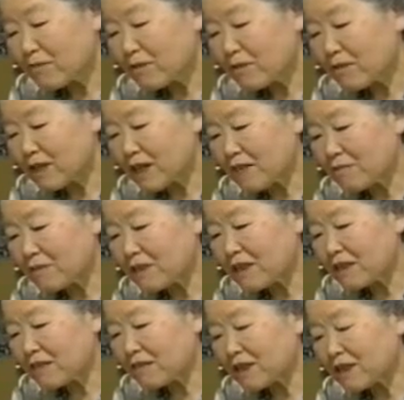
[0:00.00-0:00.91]
もう
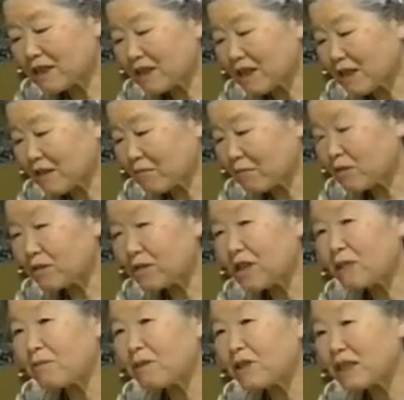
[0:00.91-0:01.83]
髪が抜けたらも
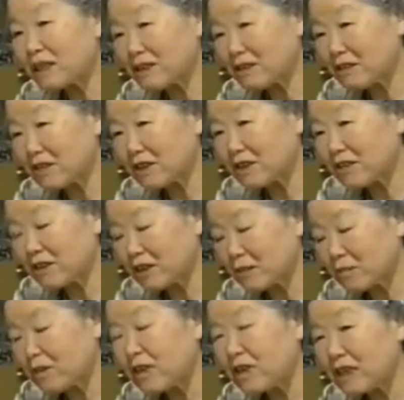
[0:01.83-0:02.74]
うダメだというふう
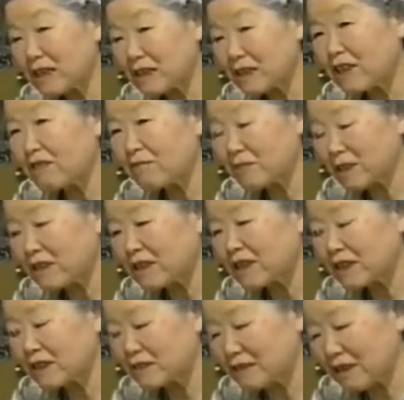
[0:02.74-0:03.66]
にみんな言っていま
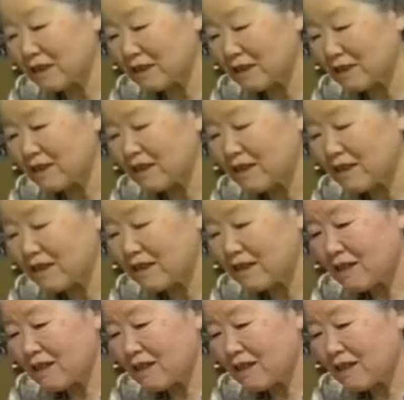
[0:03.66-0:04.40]
したのですね